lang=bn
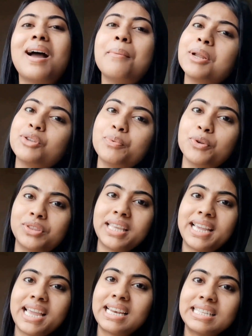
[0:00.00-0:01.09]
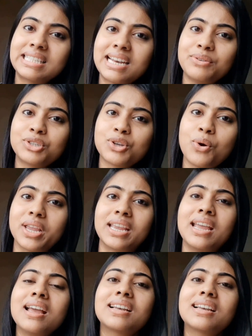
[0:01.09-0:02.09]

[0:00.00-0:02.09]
আমরা তো প্রত্যেকে ক্লিনজার ইউজ করি